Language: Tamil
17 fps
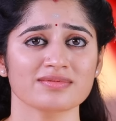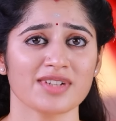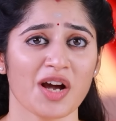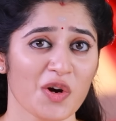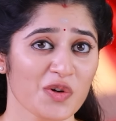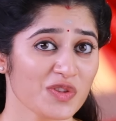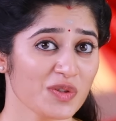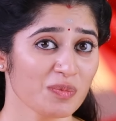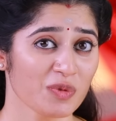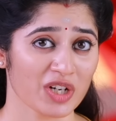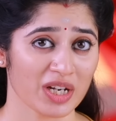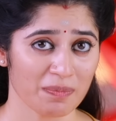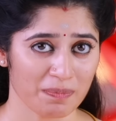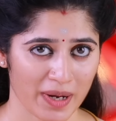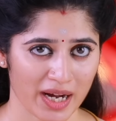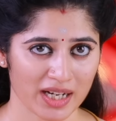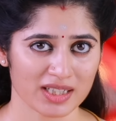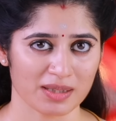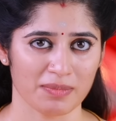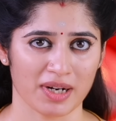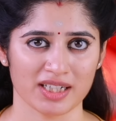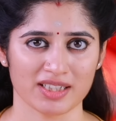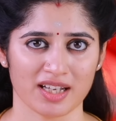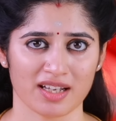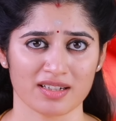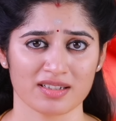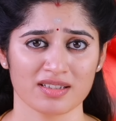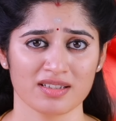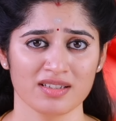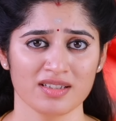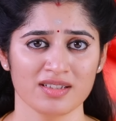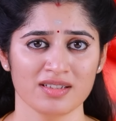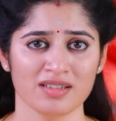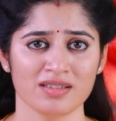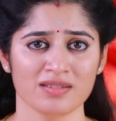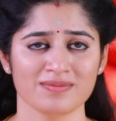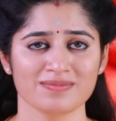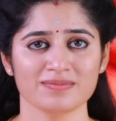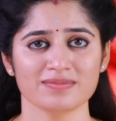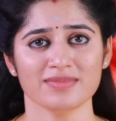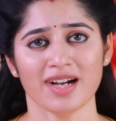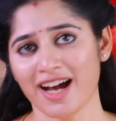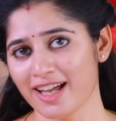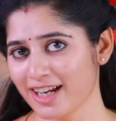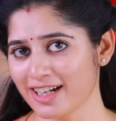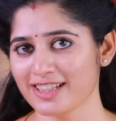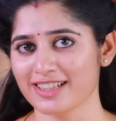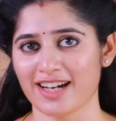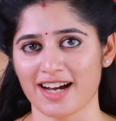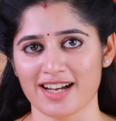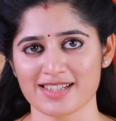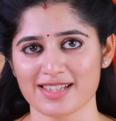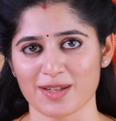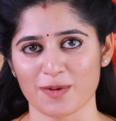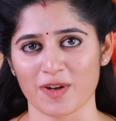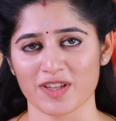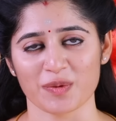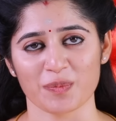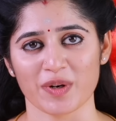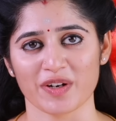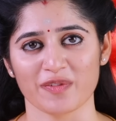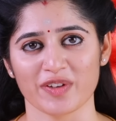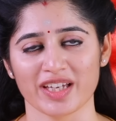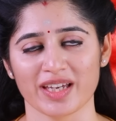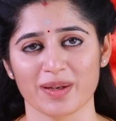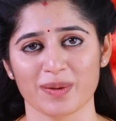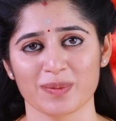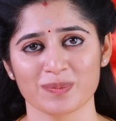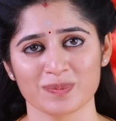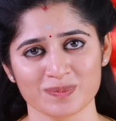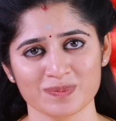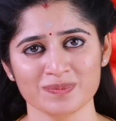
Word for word: கௌதம் உங்களை பார்க்க மாட்டாரு ஆனா நீங்க ஆசிர்வாதம் பண்ணுவீங்க